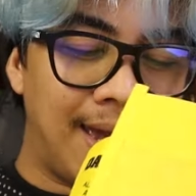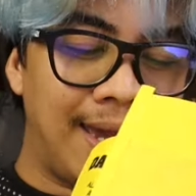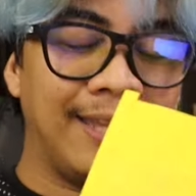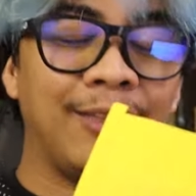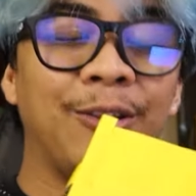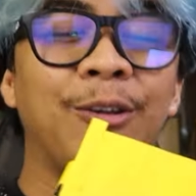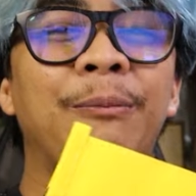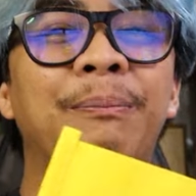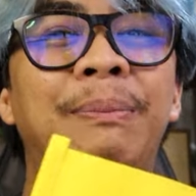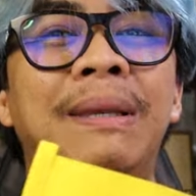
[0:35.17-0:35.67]
Uh,
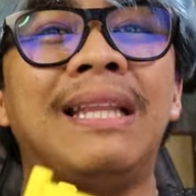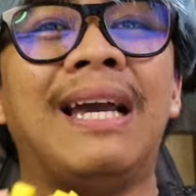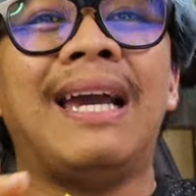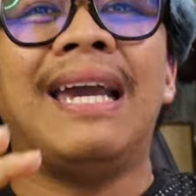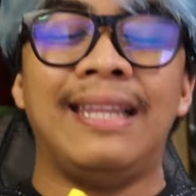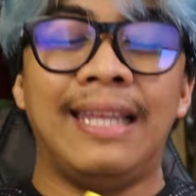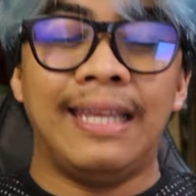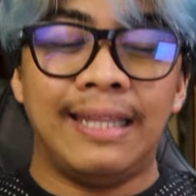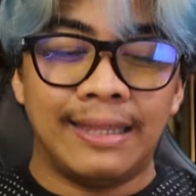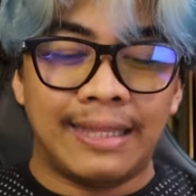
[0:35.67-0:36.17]
ito yung
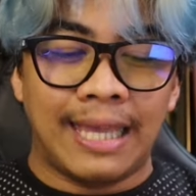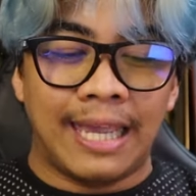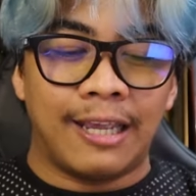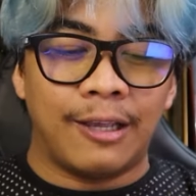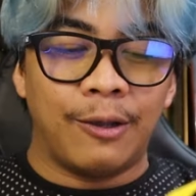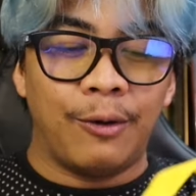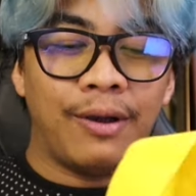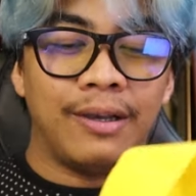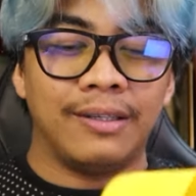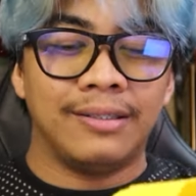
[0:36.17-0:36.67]

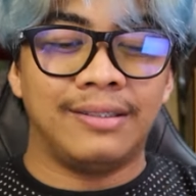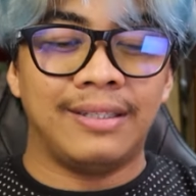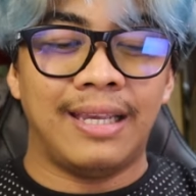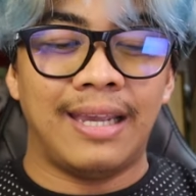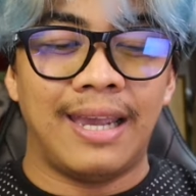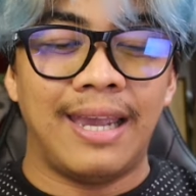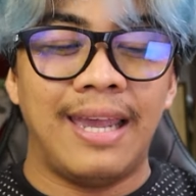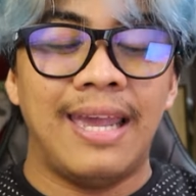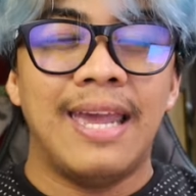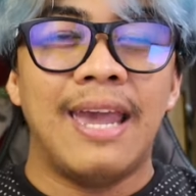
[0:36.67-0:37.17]
pinakinintay ko
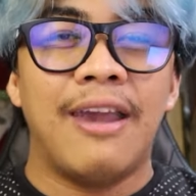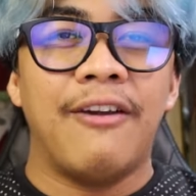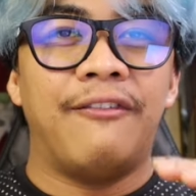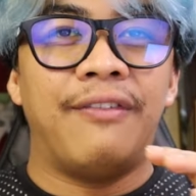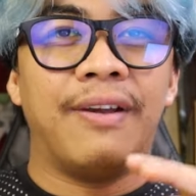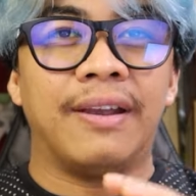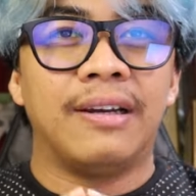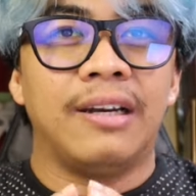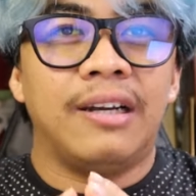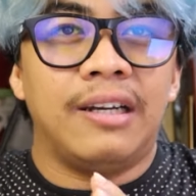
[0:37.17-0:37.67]
kasi
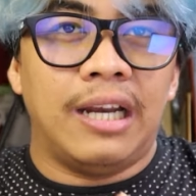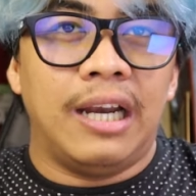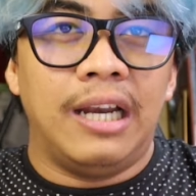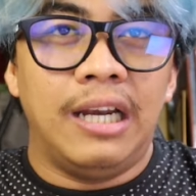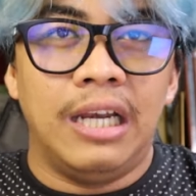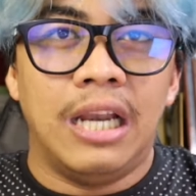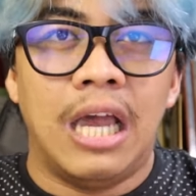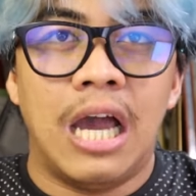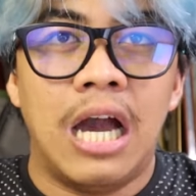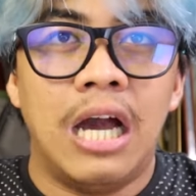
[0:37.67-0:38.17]

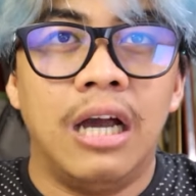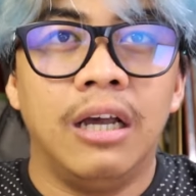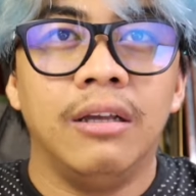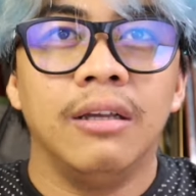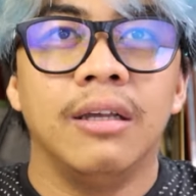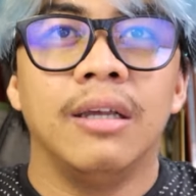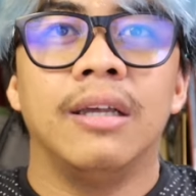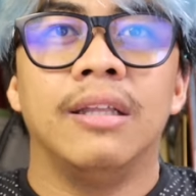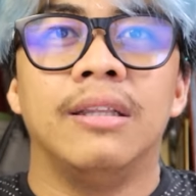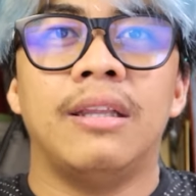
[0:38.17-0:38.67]
very rare lang
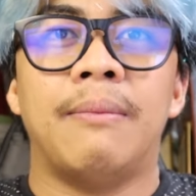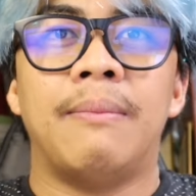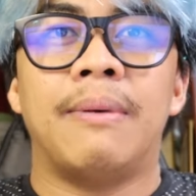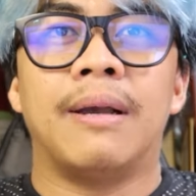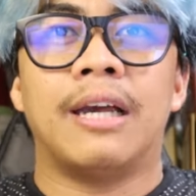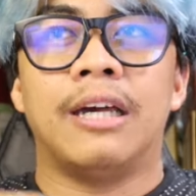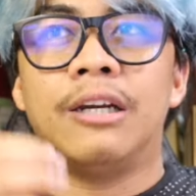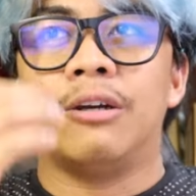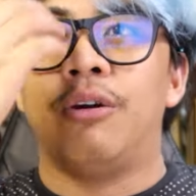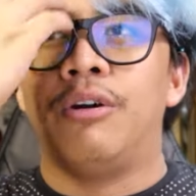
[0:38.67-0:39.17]
na
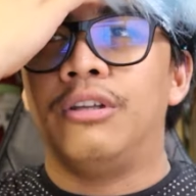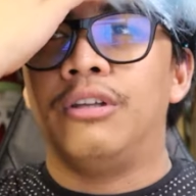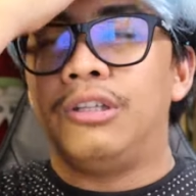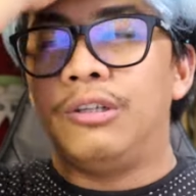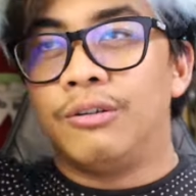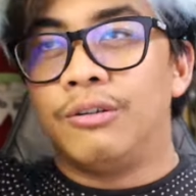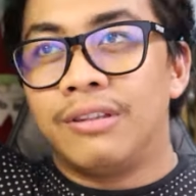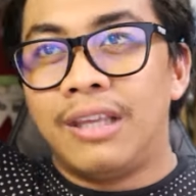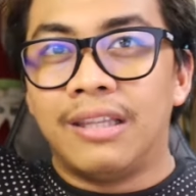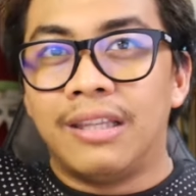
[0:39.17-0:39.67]
magkaroon
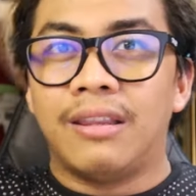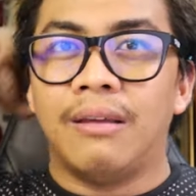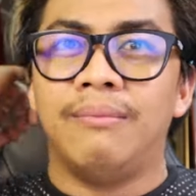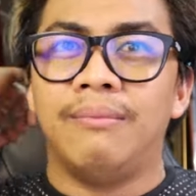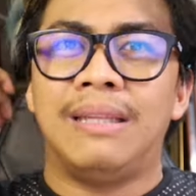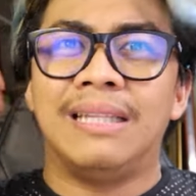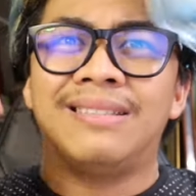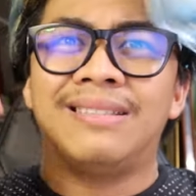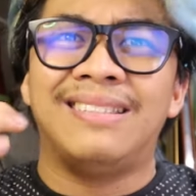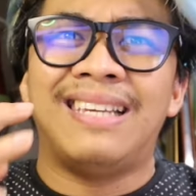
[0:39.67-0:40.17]
yung date
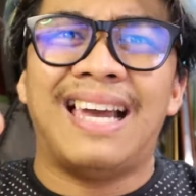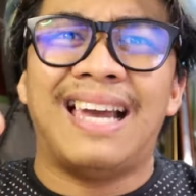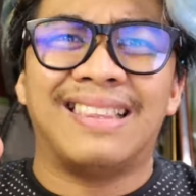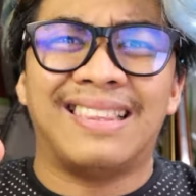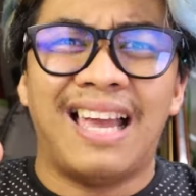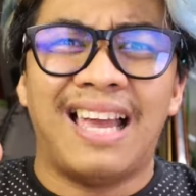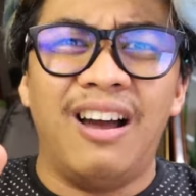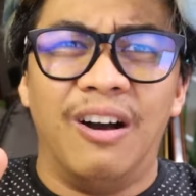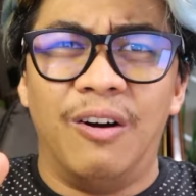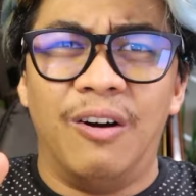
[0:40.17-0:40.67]
updates
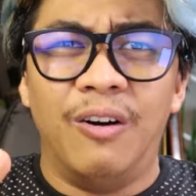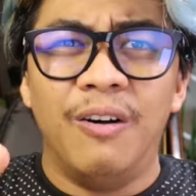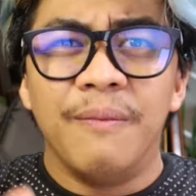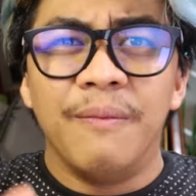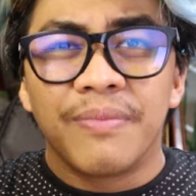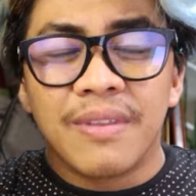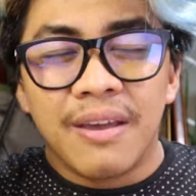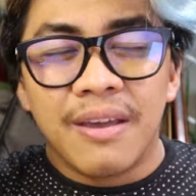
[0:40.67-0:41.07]
yata, oo.